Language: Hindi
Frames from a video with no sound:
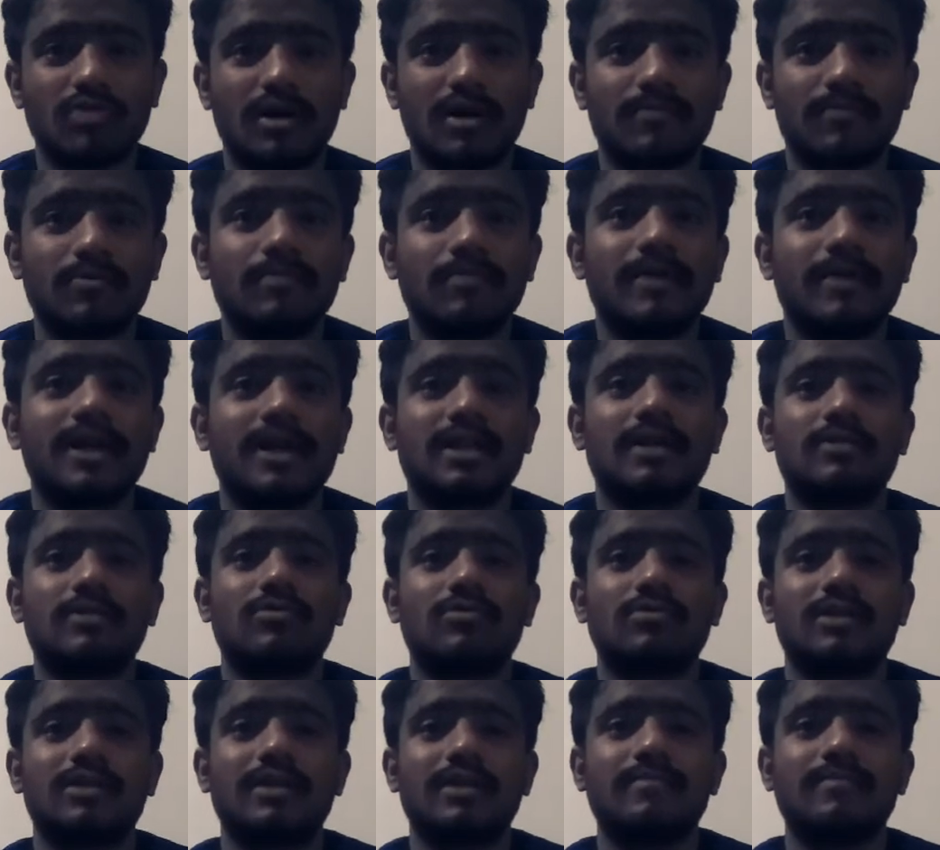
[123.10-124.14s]
तो आपको पैसा
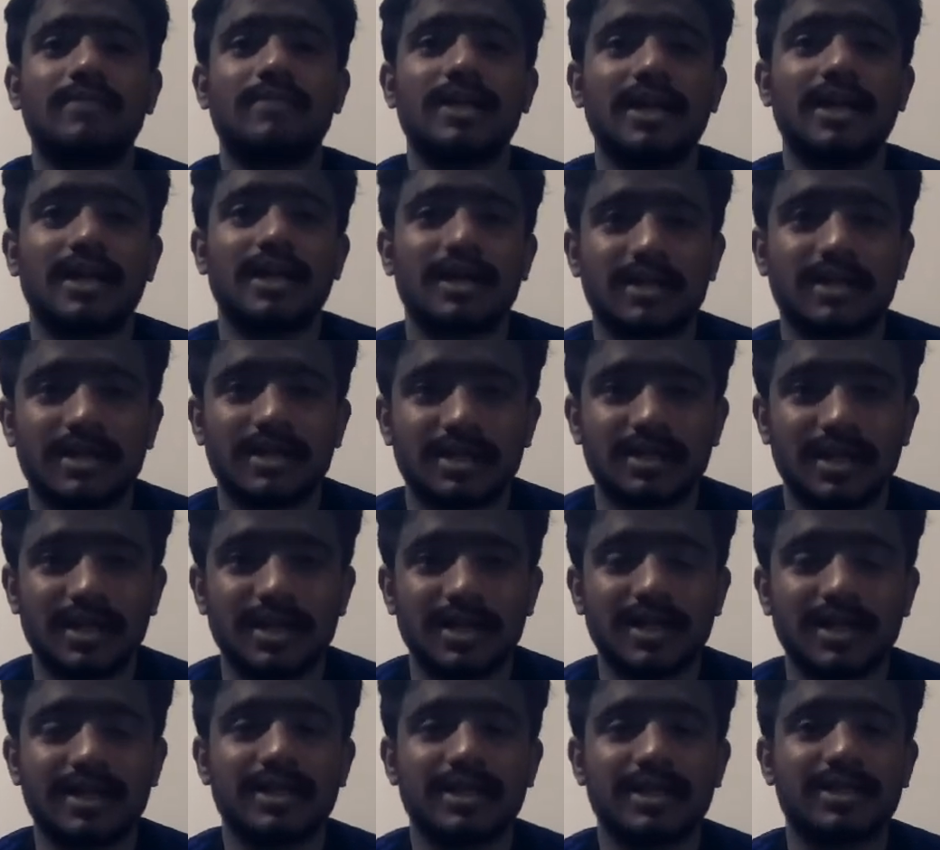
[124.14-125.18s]
टोटल मिलेगा
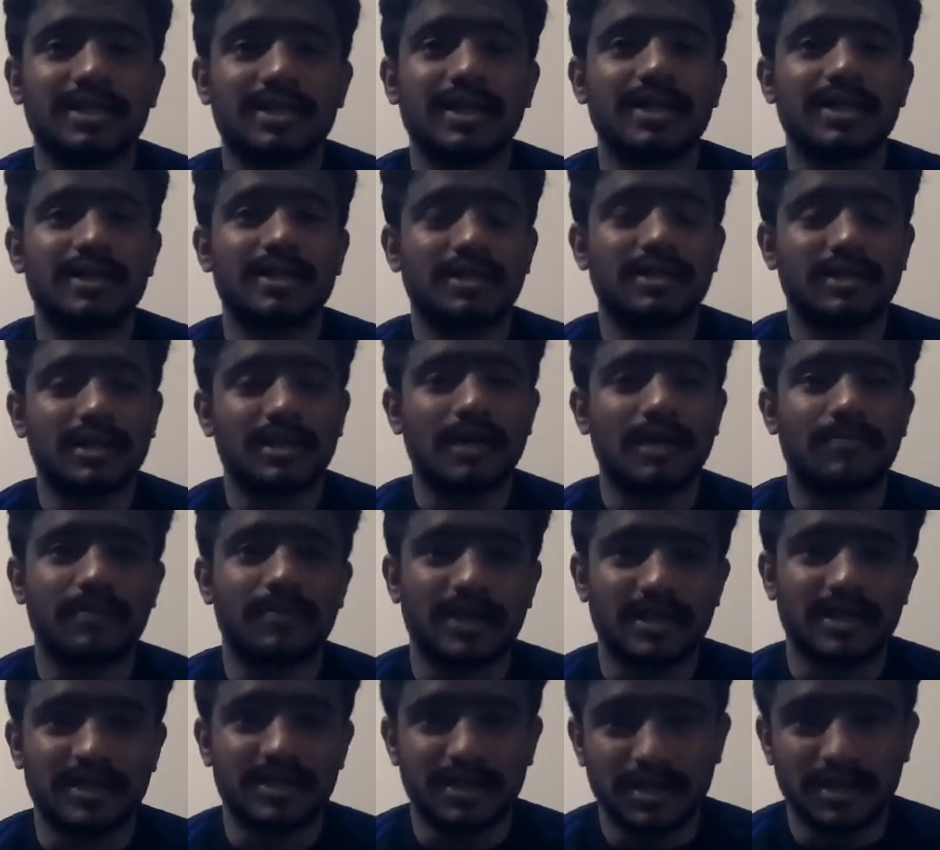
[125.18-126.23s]
कितना या कितना क्या
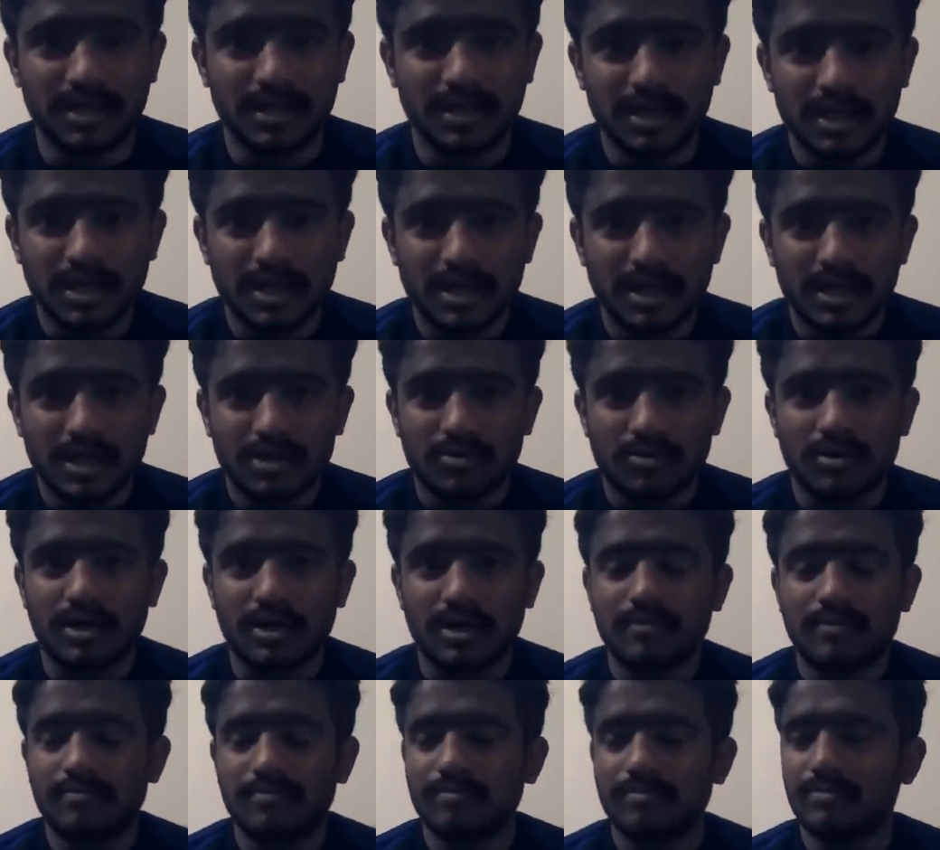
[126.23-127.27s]
प्राइस है तो
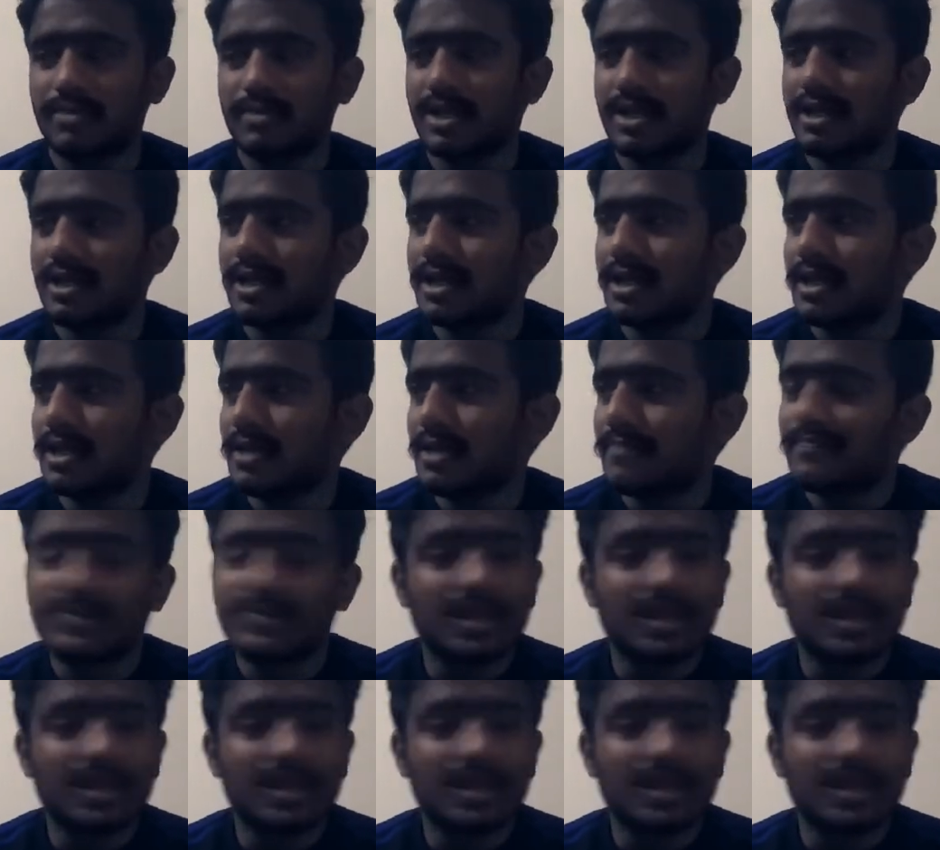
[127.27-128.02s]
अगर हम देखिए